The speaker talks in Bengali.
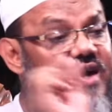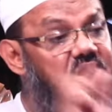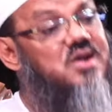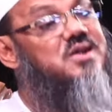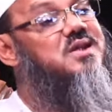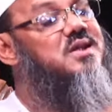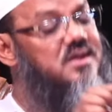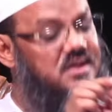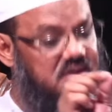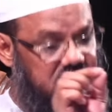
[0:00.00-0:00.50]

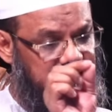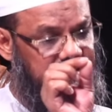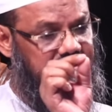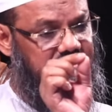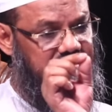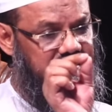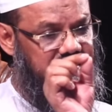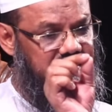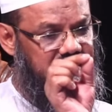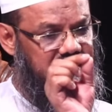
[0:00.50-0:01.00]
ফরজ
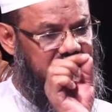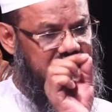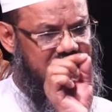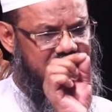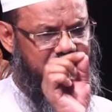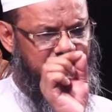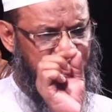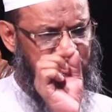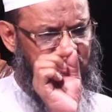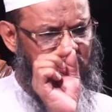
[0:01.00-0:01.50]

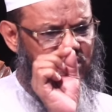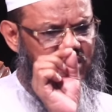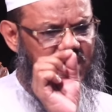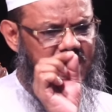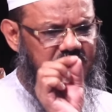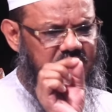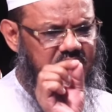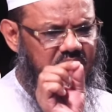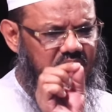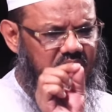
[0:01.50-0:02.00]
এলেম অর্জন
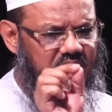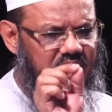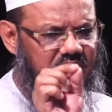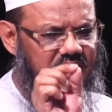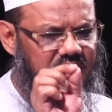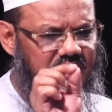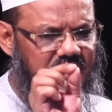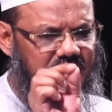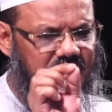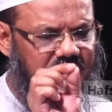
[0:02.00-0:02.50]
করা কি
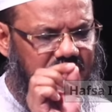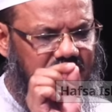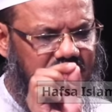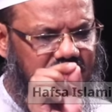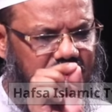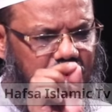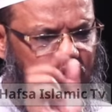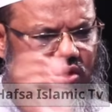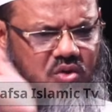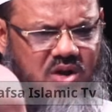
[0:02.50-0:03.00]

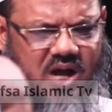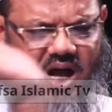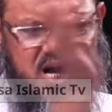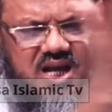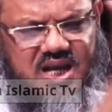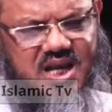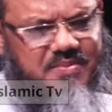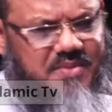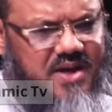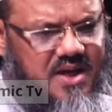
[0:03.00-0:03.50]
কোন
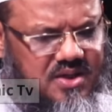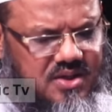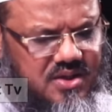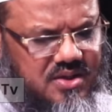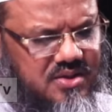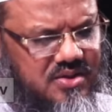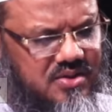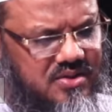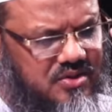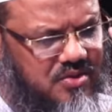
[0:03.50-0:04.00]
আলেমান
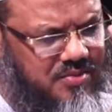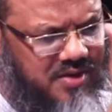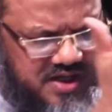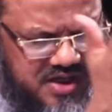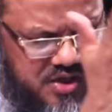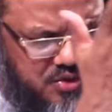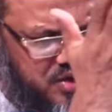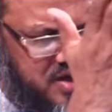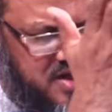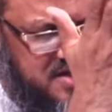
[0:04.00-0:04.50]
তোমরা
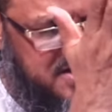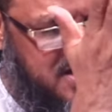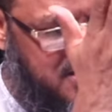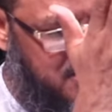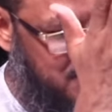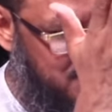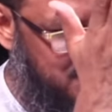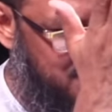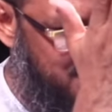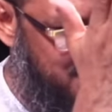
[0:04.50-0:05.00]
কি হয়ে যাও
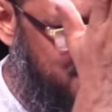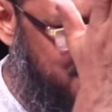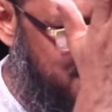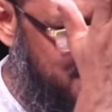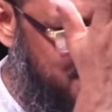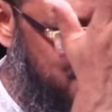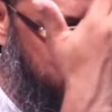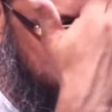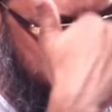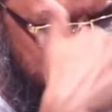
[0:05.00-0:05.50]

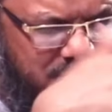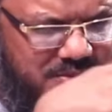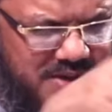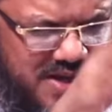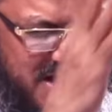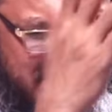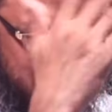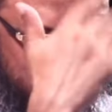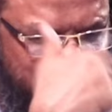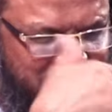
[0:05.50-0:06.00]
সবাই
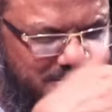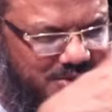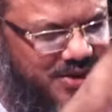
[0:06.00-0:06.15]
আলেম